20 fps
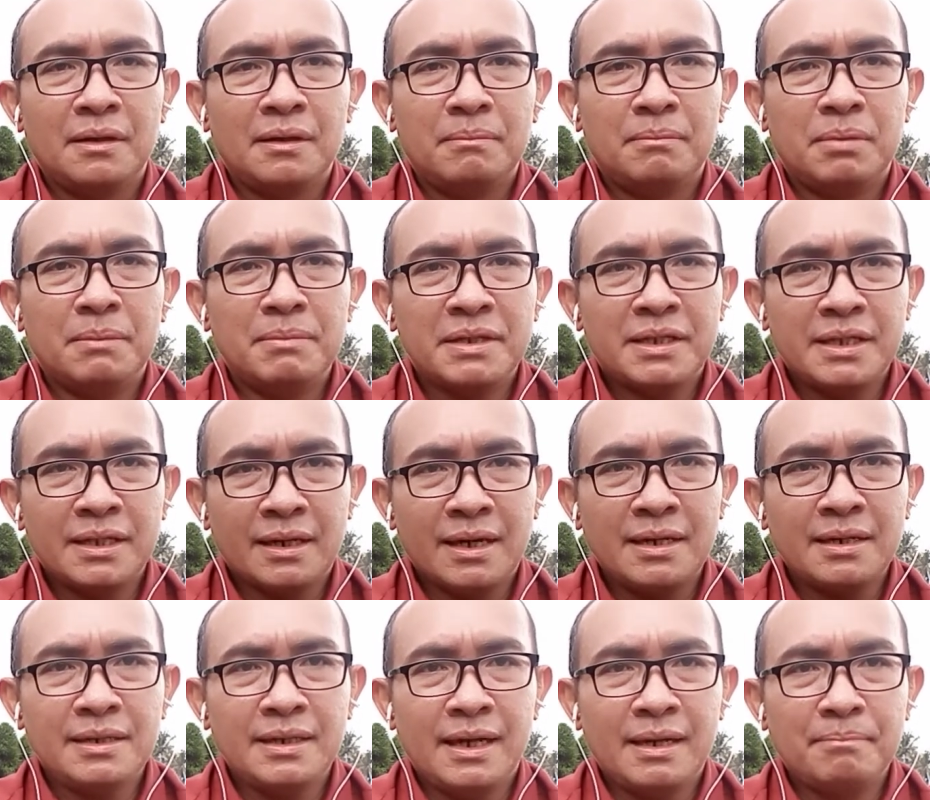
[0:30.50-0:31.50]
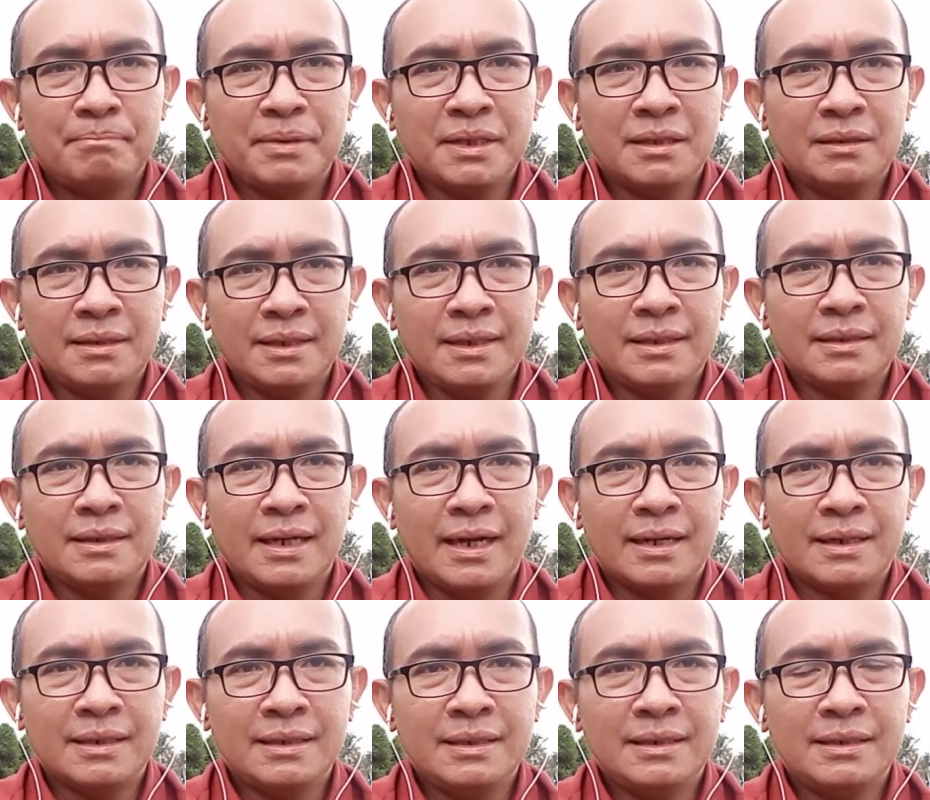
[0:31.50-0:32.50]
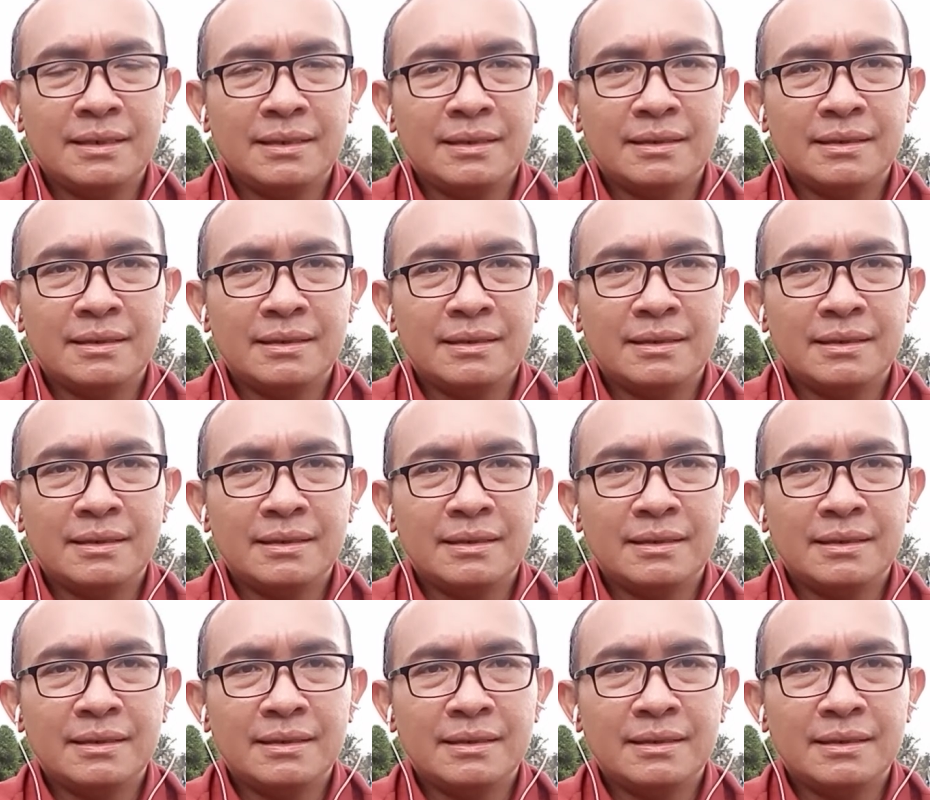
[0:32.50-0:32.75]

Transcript: pemikiran yang penting dari